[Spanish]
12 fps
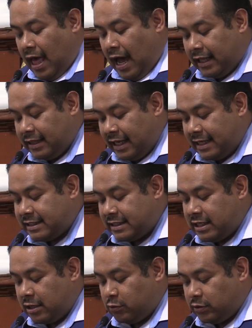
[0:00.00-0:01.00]
Ante
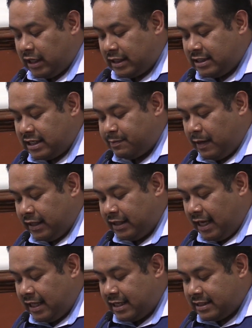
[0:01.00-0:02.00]
estas circunstancias
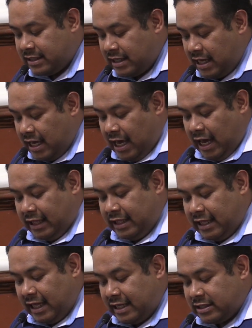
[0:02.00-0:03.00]
planteadas,
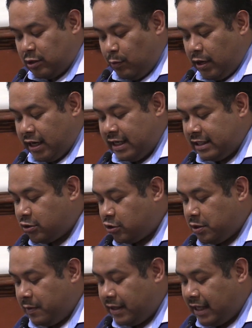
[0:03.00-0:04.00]
entidades como el Registro
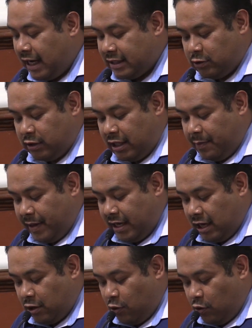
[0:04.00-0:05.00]
Civil de la Ciudad de
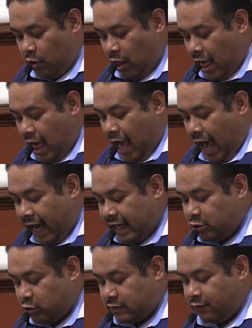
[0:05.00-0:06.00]
México ha
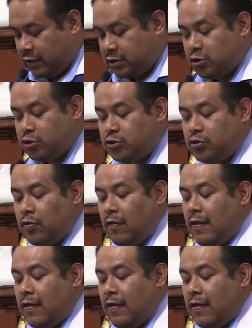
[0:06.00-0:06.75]
hecho esfuerzos